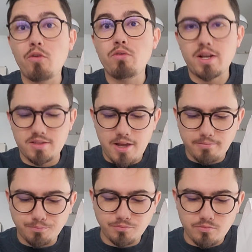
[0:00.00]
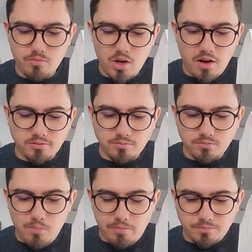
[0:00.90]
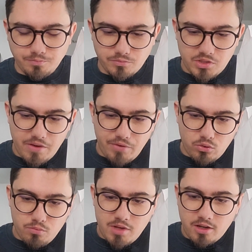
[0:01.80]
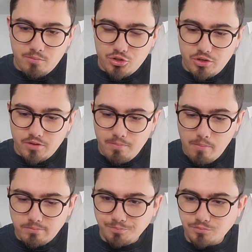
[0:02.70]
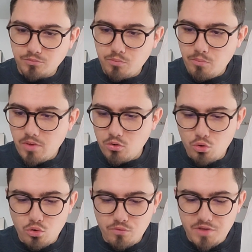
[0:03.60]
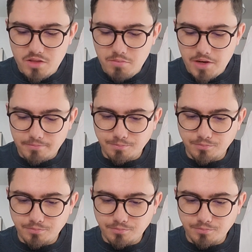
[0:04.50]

Ouvrir ça. Ça va du bien comme j'ai le Covid, mais...